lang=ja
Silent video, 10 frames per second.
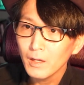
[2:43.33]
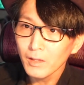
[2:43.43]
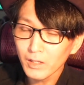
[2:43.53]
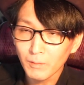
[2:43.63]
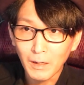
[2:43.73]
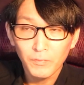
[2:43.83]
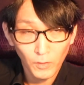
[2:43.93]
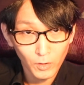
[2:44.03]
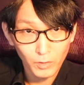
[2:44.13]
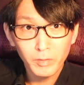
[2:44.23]
なのでまあ4
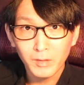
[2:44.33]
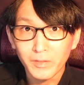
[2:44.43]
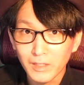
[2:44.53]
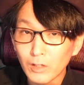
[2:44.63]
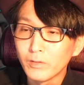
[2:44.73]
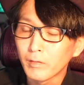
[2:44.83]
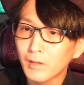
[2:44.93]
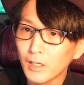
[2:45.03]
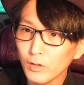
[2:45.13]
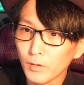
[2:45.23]
を使っているんです
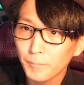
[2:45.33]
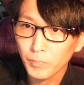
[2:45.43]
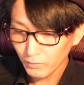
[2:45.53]
けれど